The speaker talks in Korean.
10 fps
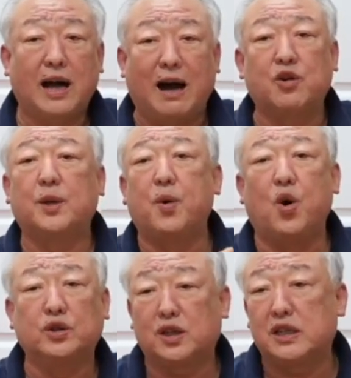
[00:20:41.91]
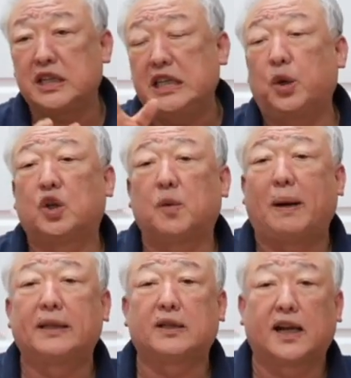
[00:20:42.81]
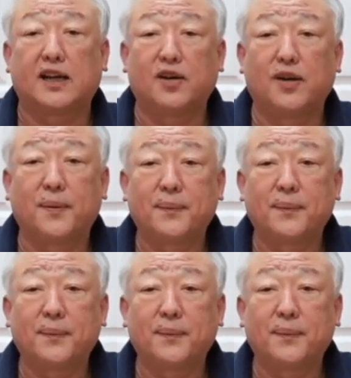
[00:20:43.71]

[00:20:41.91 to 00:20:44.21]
아웃 오브 오더를 인 오더로 만들어라는 거예요.